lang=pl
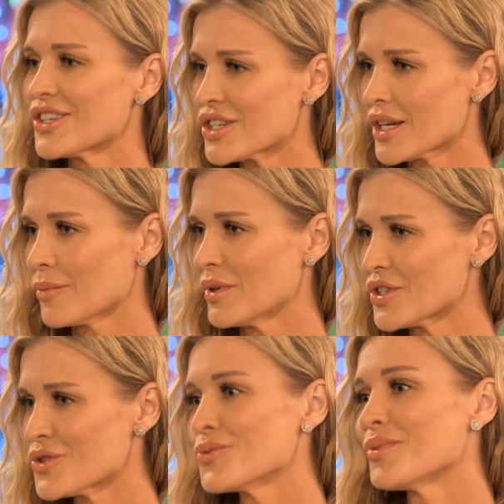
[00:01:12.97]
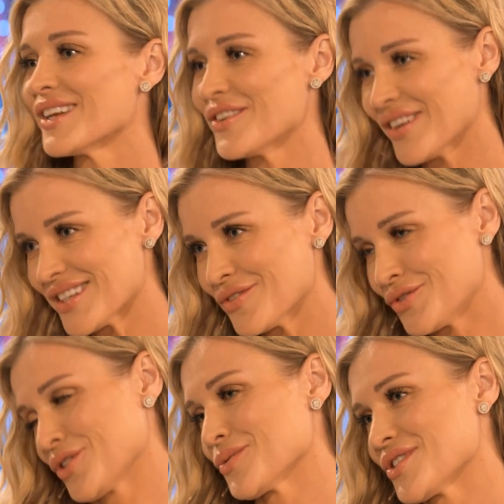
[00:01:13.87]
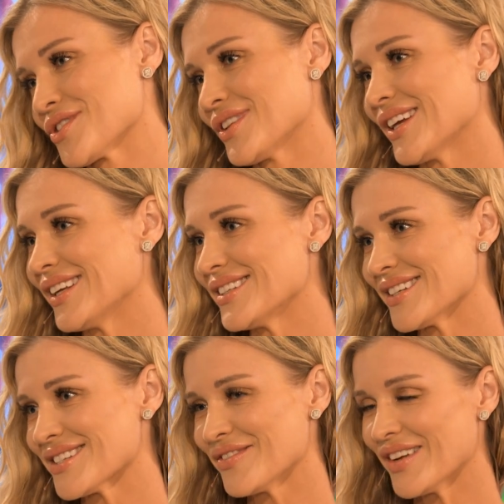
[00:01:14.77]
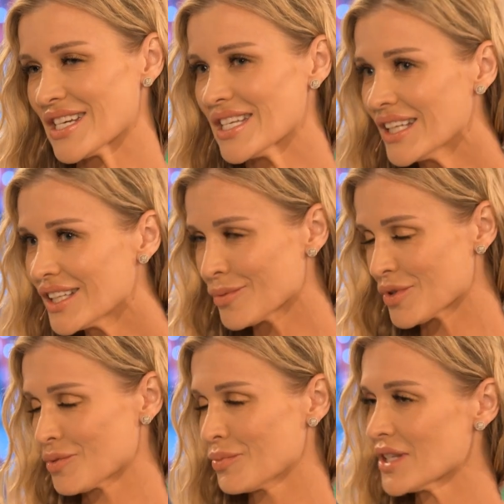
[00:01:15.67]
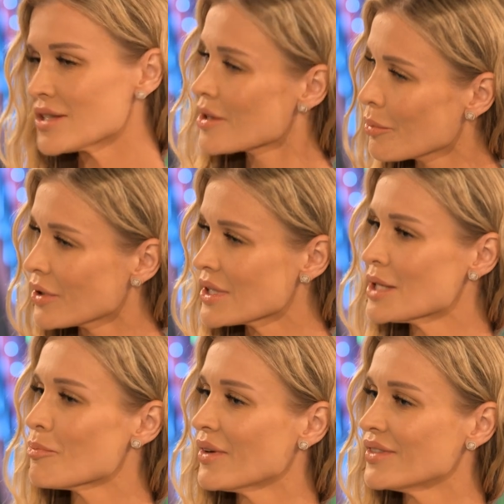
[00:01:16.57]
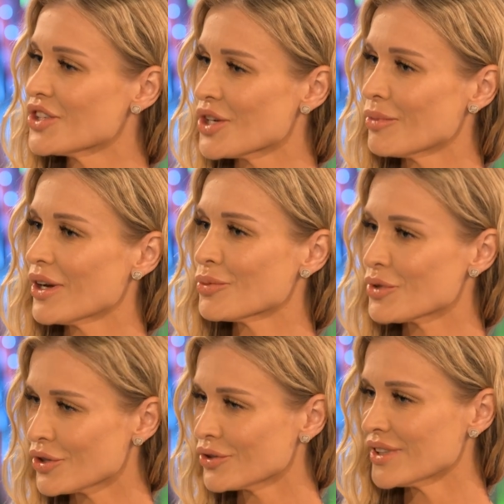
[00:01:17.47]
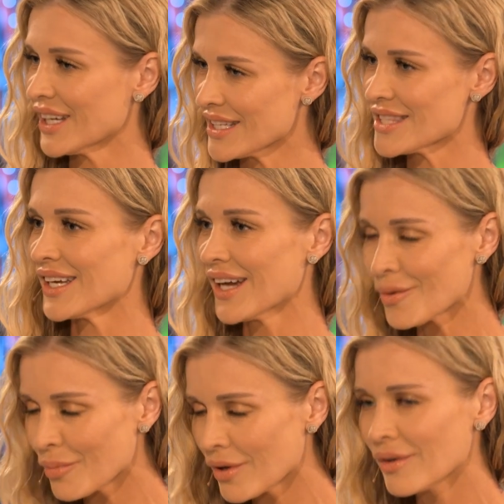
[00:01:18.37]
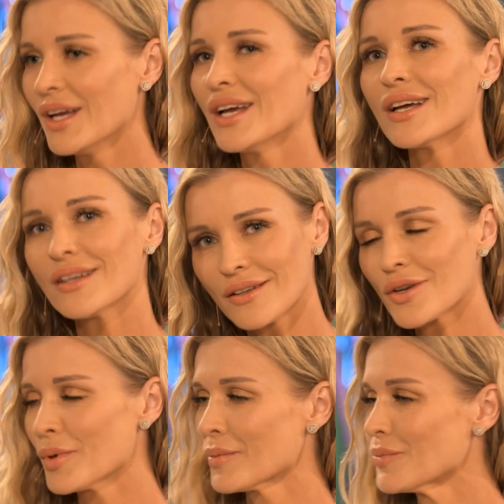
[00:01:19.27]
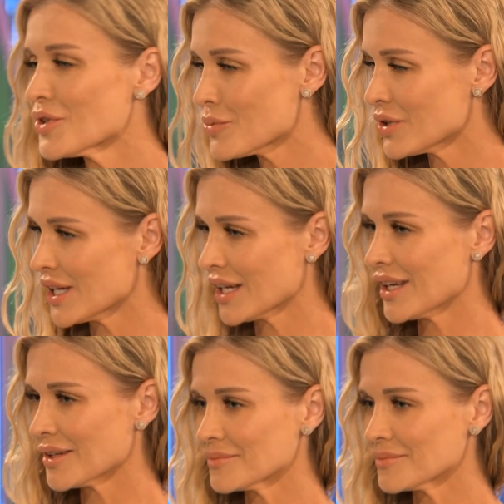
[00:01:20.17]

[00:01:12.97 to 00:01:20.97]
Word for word: że będzie super i właśnie w drugą stronę idzie, że wiesz, nigdy nie możemy być 100% pewni siebie od początku na castingach, bo robią nam niespodzianki.